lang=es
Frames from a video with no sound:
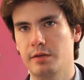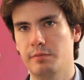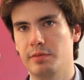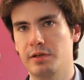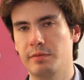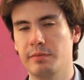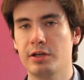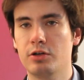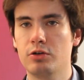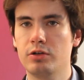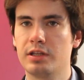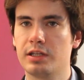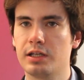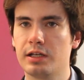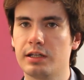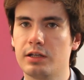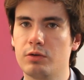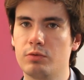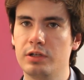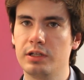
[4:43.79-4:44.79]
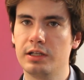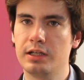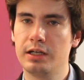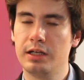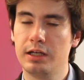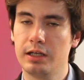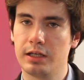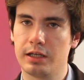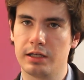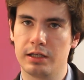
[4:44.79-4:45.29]
Primero, Izquierda
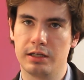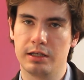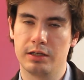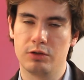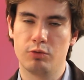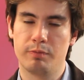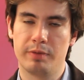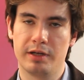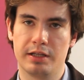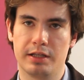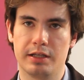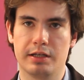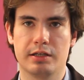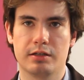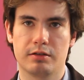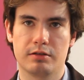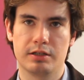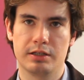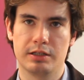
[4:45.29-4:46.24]
Unida y UPyD.